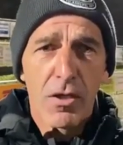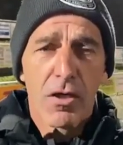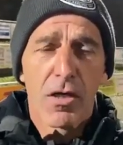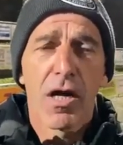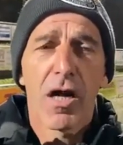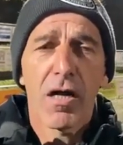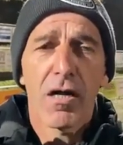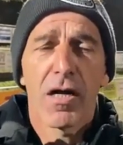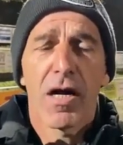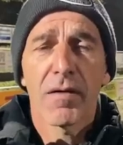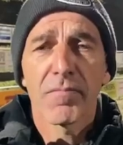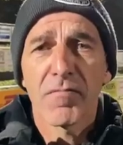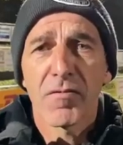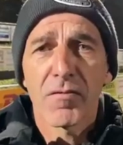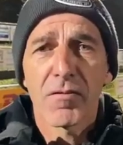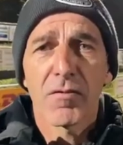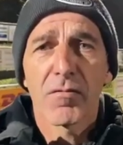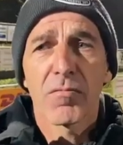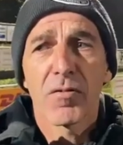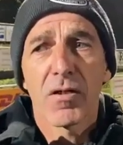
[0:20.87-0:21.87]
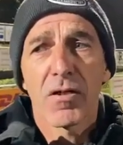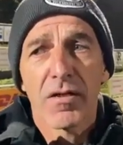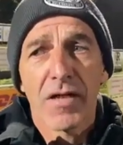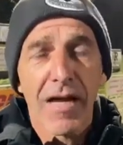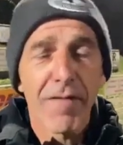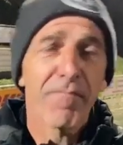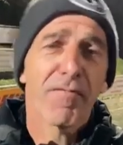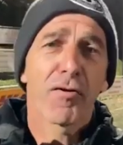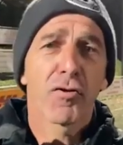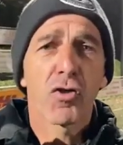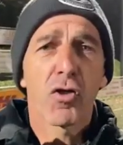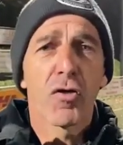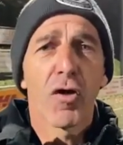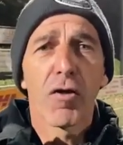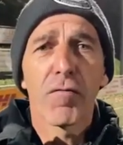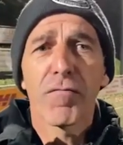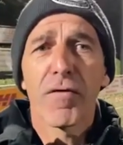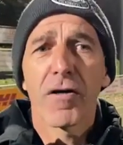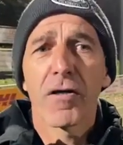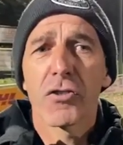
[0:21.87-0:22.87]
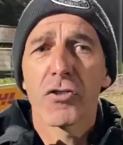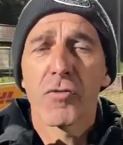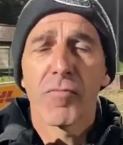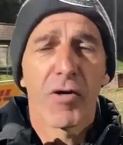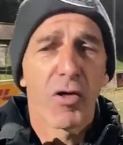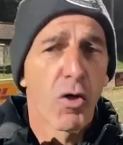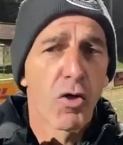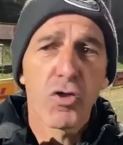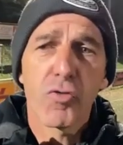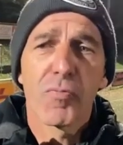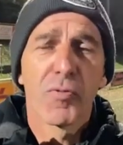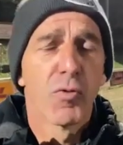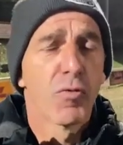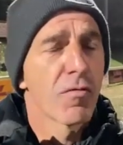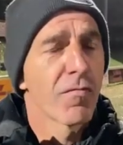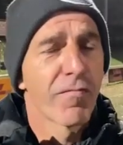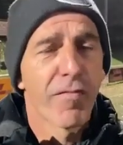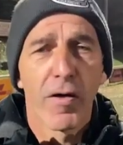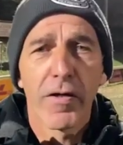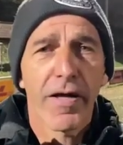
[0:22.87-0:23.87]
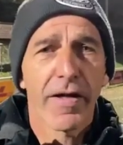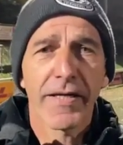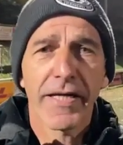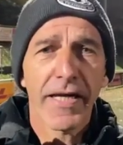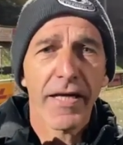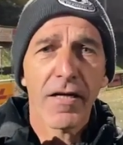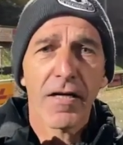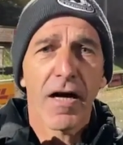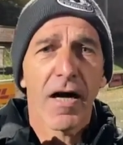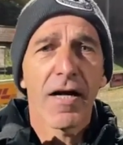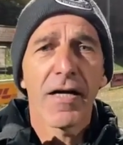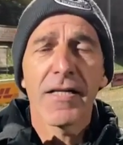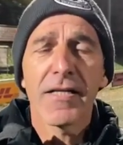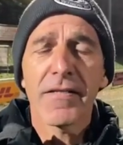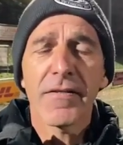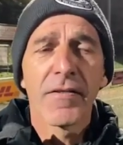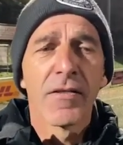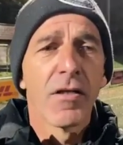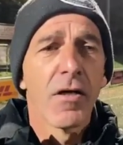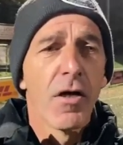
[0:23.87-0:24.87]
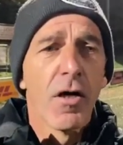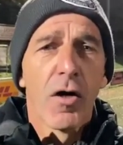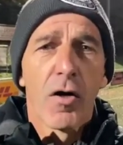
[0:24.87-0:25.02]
Ja, haben kämpferisch und läuferisch über 90 Minuten voll dagegen gehalten